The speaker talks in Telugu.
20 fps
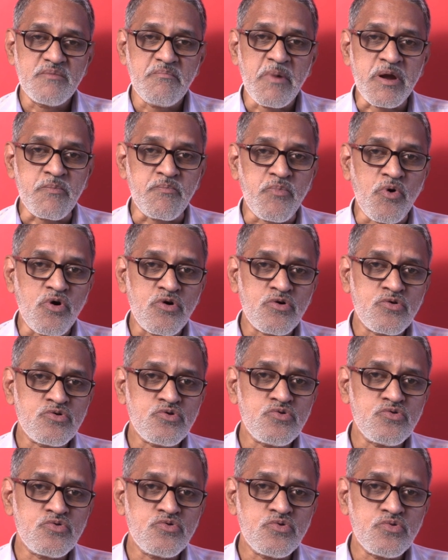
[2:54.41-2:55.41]
మరి
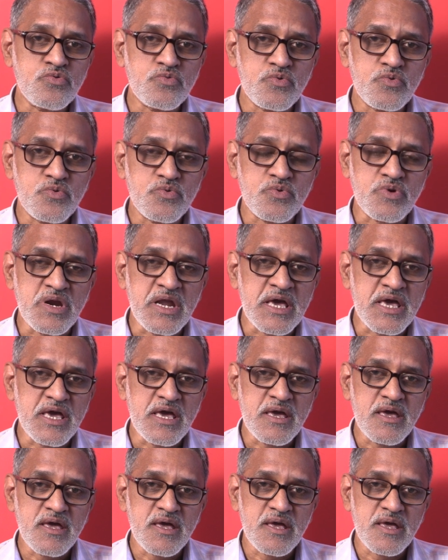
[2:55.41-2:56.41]
బొగ్గుని
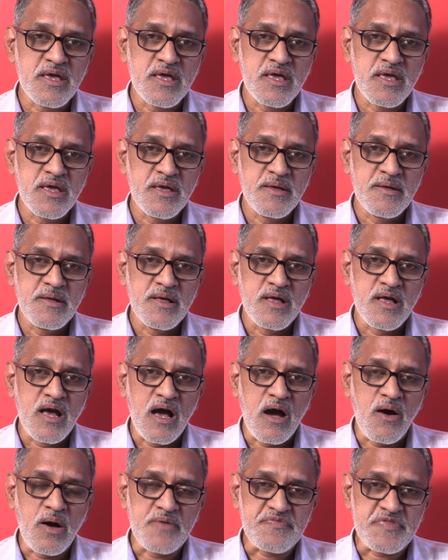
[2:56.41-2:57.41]

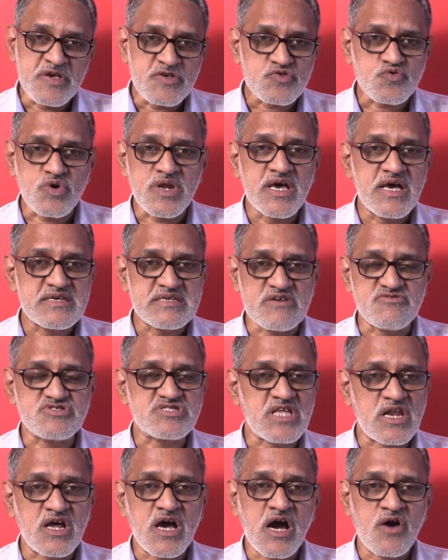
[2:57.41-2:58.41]
తీసుకునే
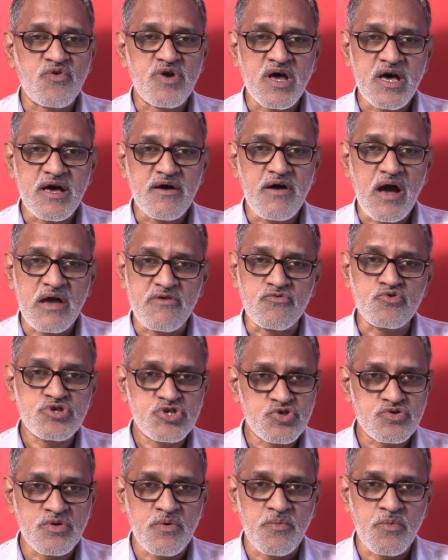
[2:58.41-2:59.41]
సంస్థలుగా కూడా అవి
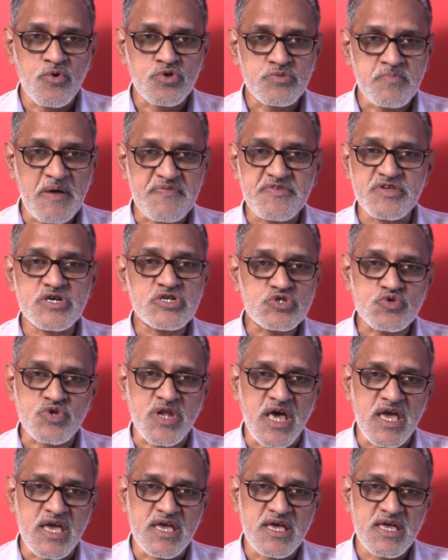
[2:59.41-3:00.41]
ఉద్యుతం ఉత్పత్తి
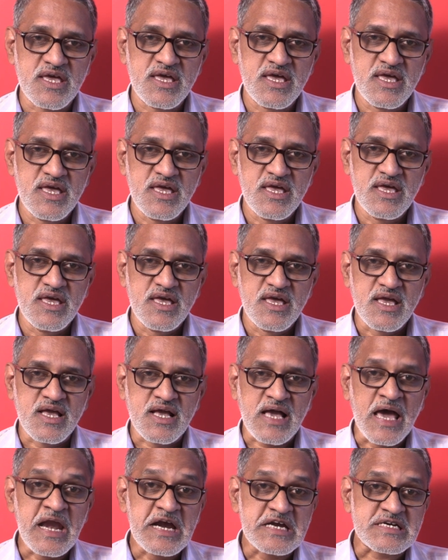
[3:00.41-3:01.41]
చేస్తున్నాయి
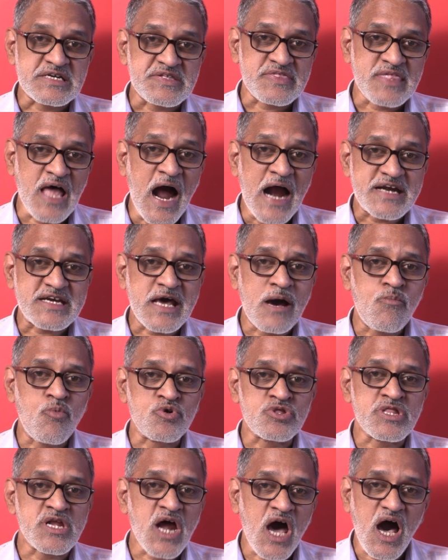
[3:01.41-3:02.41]
కానీ టాటా
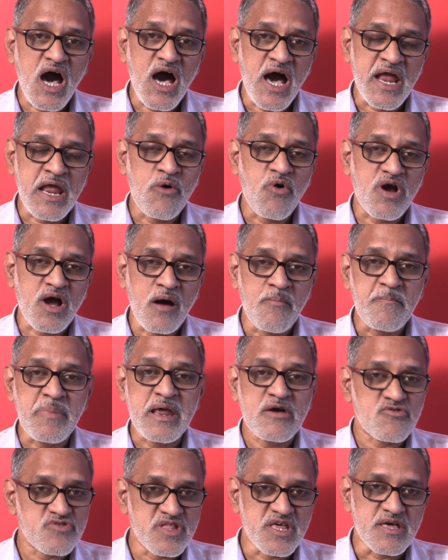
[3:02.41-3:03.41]
ముంద్రా అనే ఒక
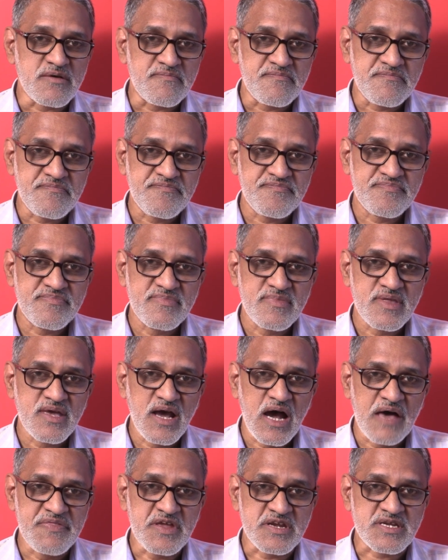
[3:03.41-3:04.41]
కంపెనీ ఉంది
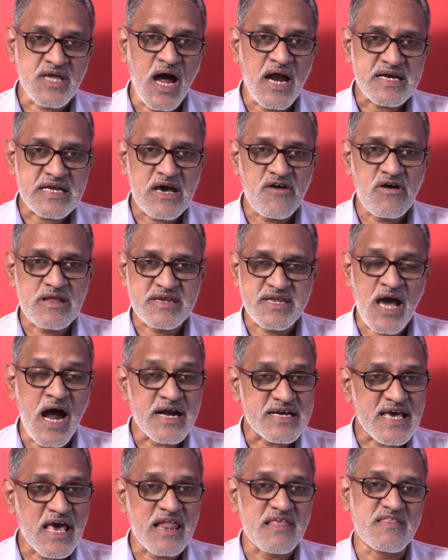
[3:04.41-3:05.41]
అది టాటా
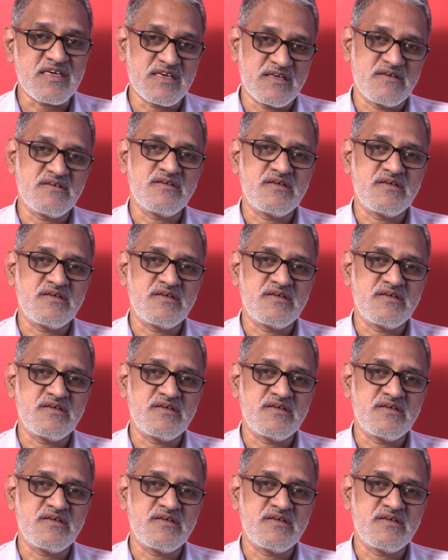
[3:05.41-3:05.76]
టాటాలది